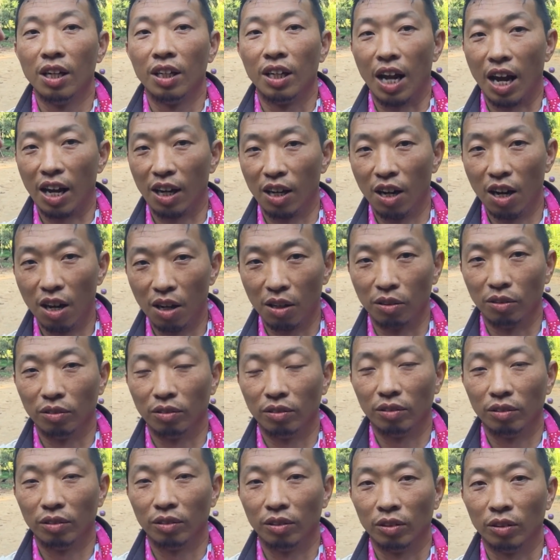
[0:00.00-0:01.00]
然后
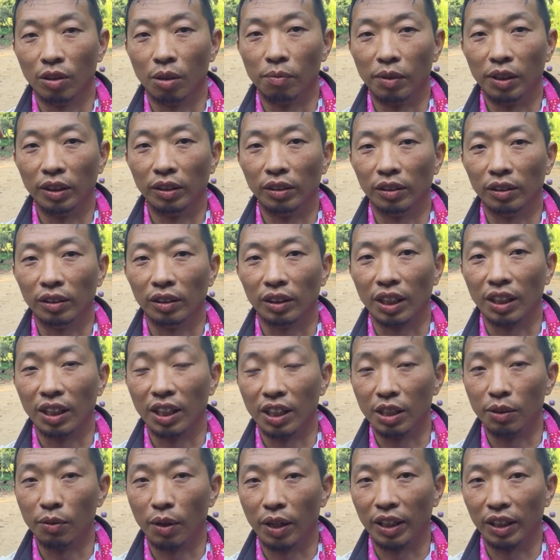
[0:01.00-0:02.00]
我们点
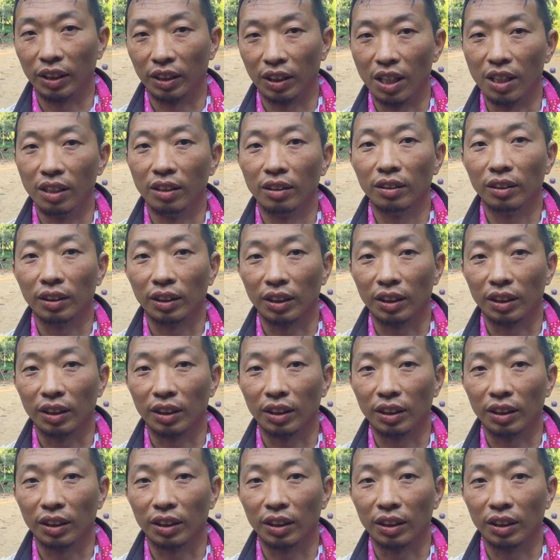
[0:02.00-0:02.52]
了一晚的灯，